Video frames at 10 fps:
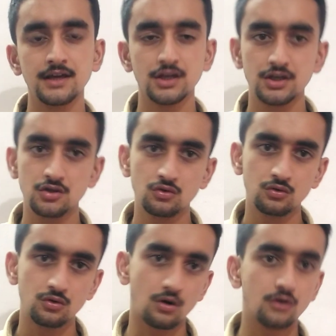कि जो
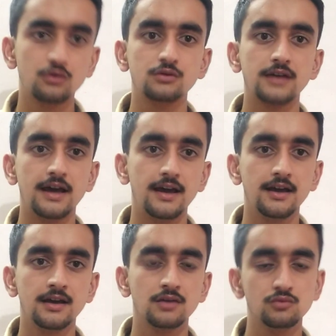डॉग होता है
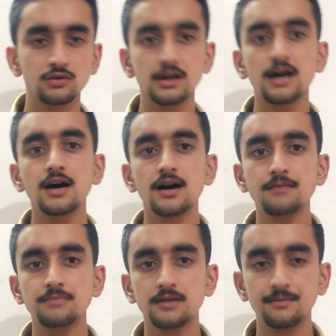उनका आप
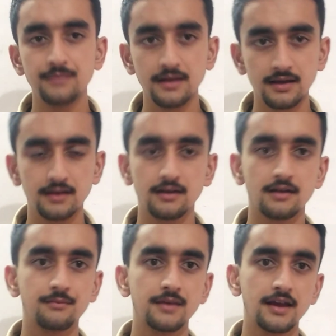अपने घर
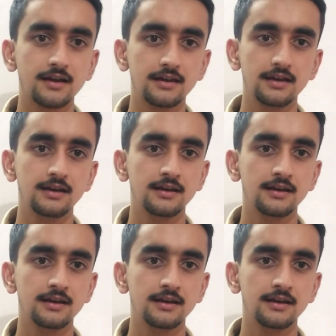में रह के